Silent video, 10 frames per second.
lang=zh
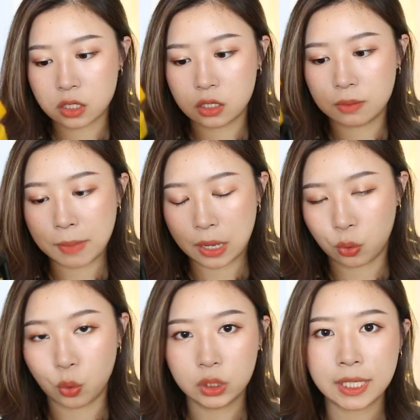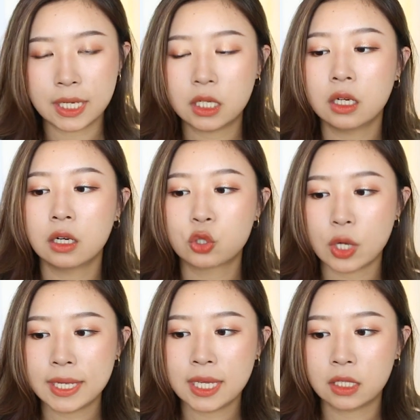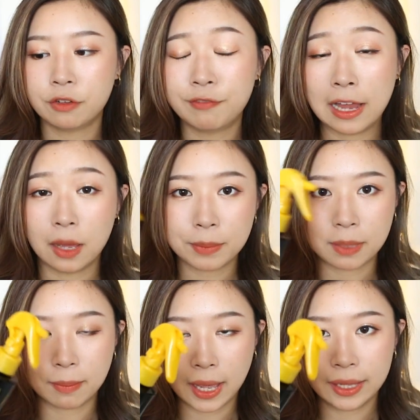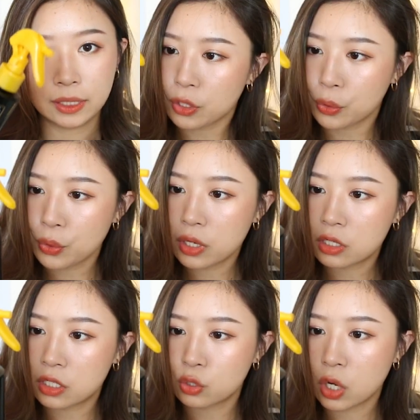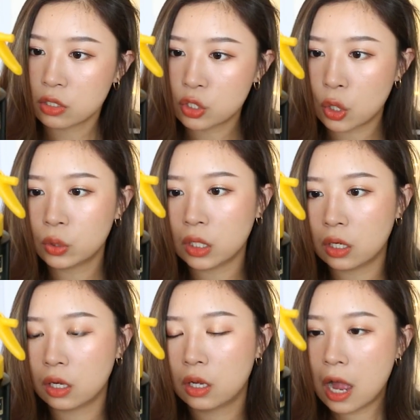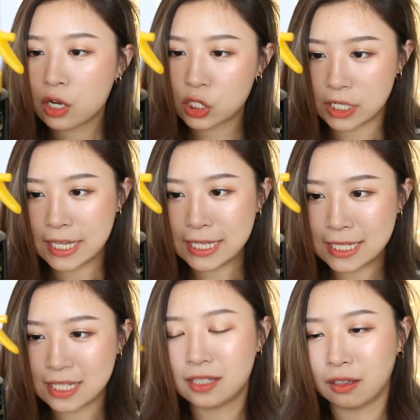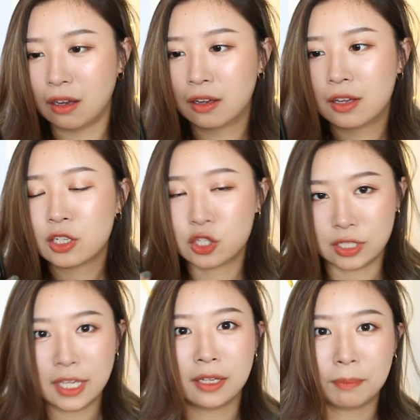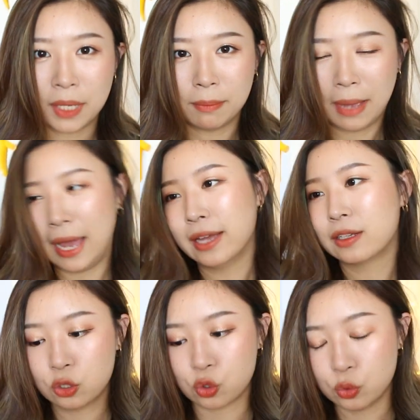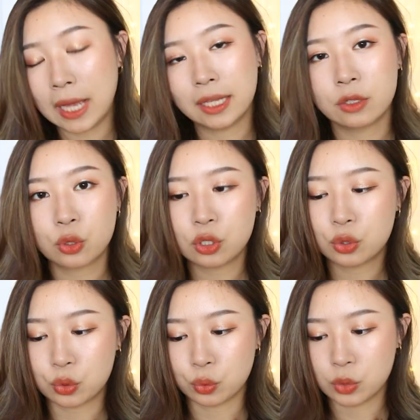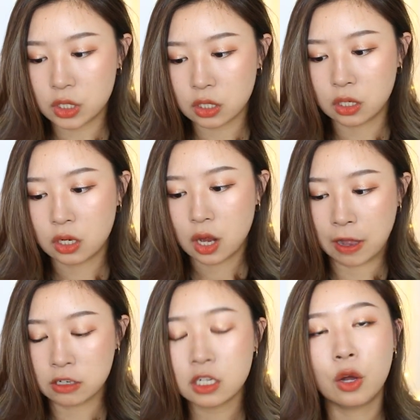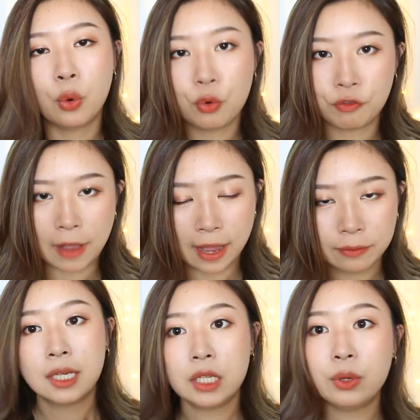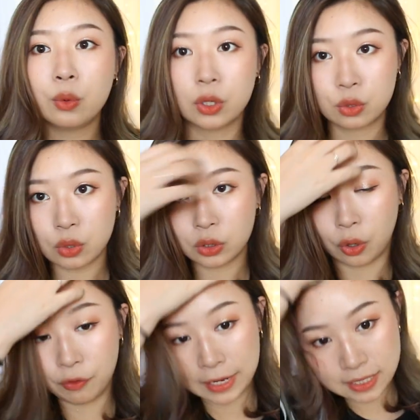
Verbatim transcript: 是美国的一个专业的发廊品牌，纽约时装周的二十一季的指定品牌，主打的就是阻热、防热护发。因为我做头发，